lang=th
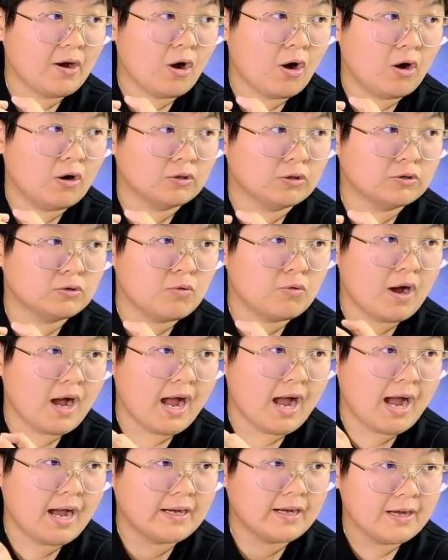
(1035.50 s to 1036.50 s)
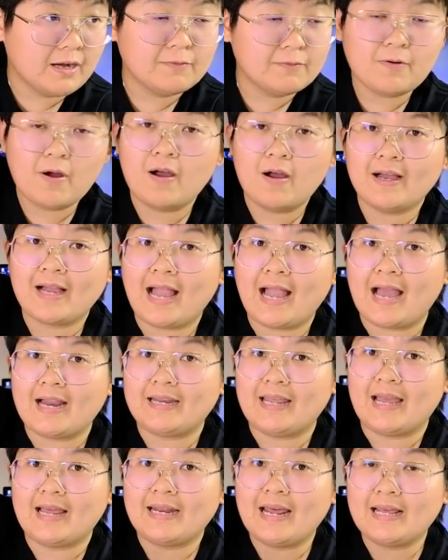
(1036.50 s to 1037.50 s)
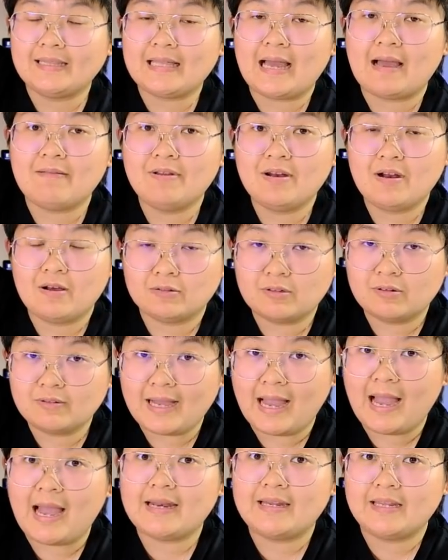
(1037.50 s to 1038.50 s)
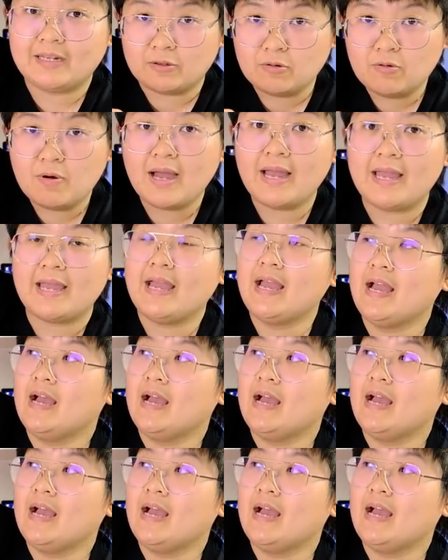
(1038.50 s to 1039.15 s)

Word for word: ของตัวเครื่องฟอกอากาศเนี่ยได้ตามที่เราต้องการอีกด้วย